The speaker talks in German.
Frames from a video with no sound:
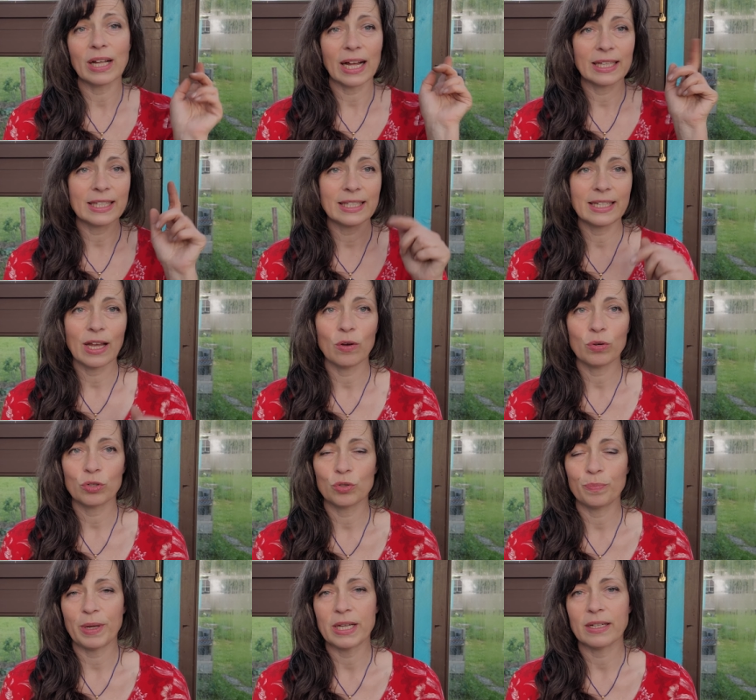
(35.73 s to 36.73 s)
kannst die auch
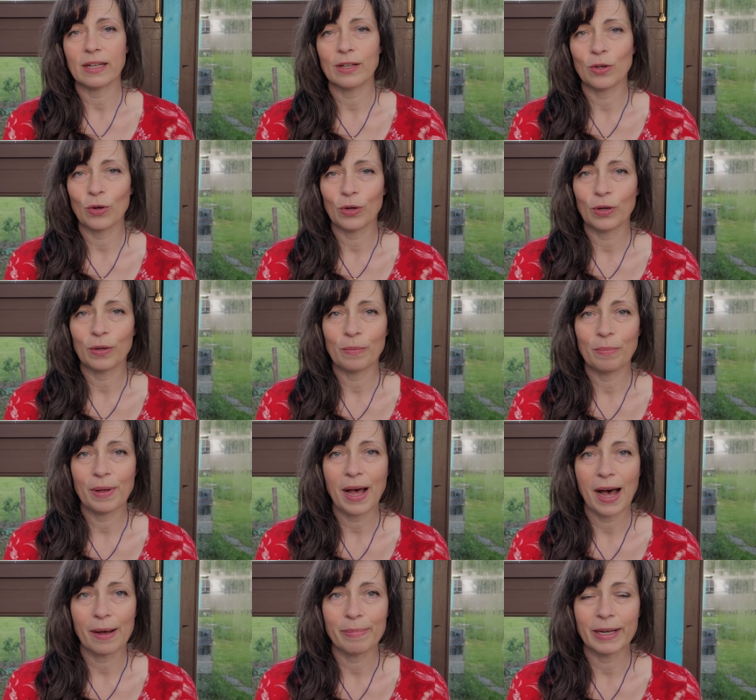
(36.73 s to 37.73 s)
später noch
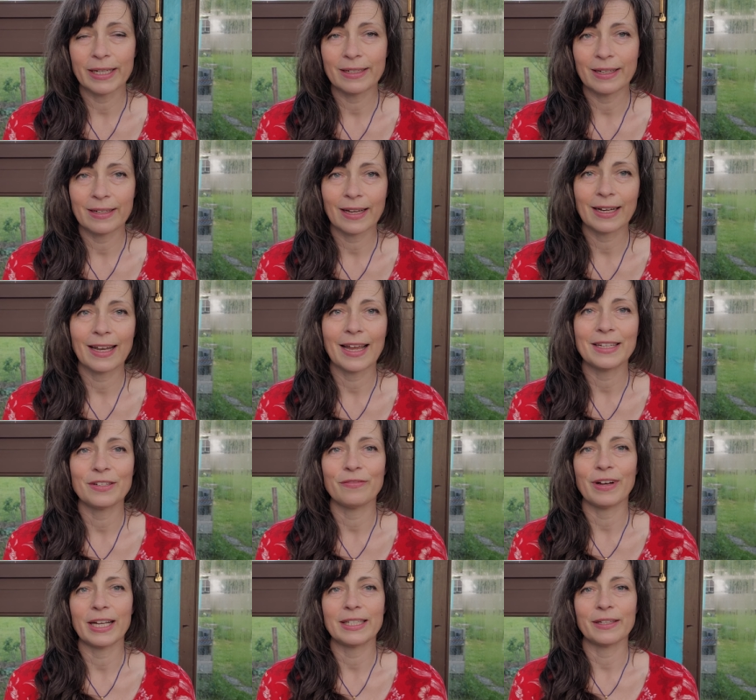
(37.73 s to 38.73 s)
bearbeiten in der
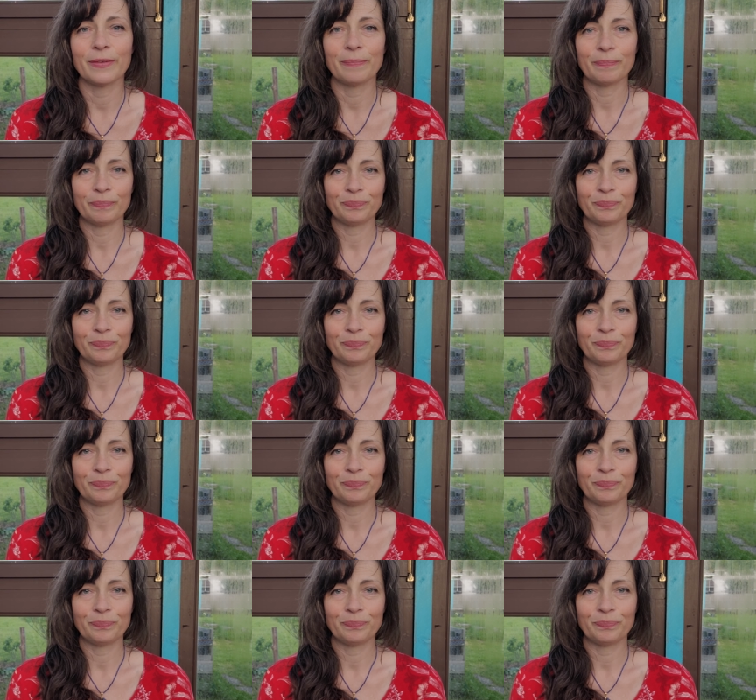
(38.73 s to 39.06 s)
gleichen Weise.